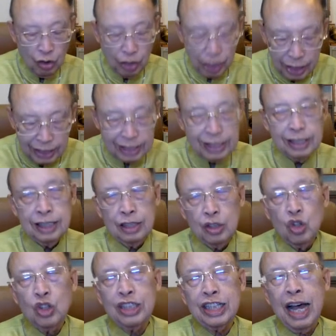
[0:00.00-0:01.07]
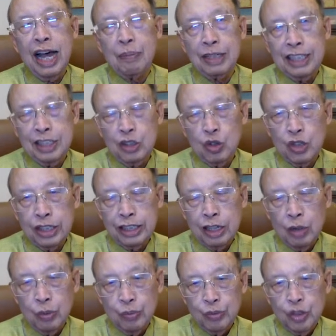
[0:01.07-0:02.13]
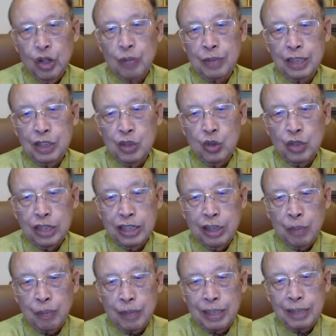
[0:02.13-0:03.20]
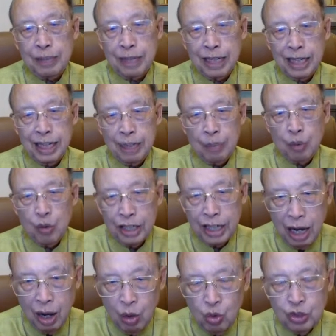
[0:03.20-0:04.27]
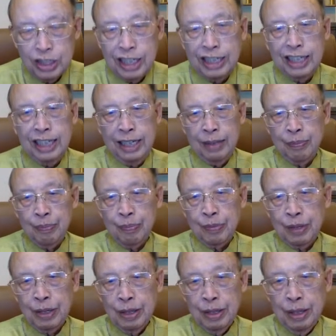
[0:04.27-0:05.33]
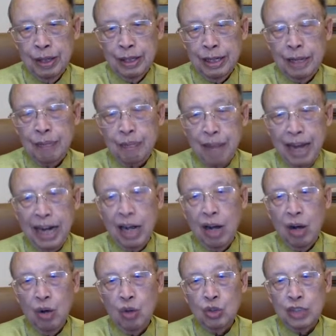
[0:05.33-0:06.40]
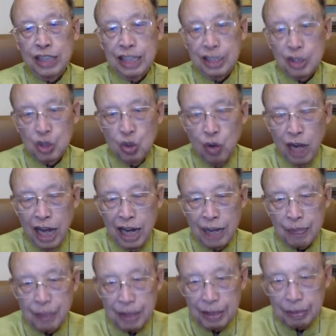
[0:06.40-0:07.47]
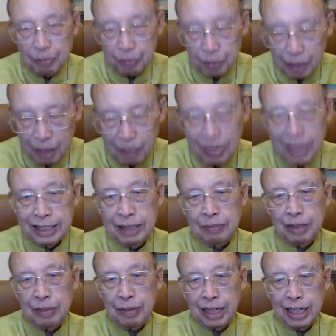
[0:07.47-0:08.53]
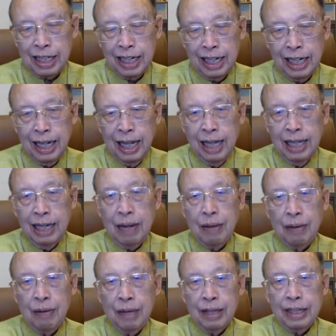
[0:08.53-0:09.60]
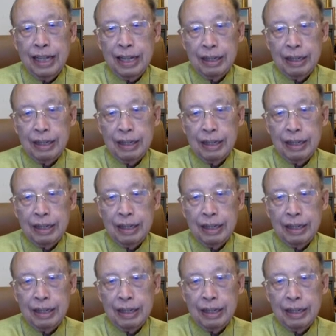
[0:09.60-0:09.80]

เกิดขึ้นโดยทางพระเยซูคริสต์เจ้าย้อนพระเยซูคริสต์เจ้าไปที่มังเคนพงได้เอาสิ่งนี้ ได้แบกเอาสิ่งสัวหายไปทำลายทิมที่มันกระแคนเดี๋ยได้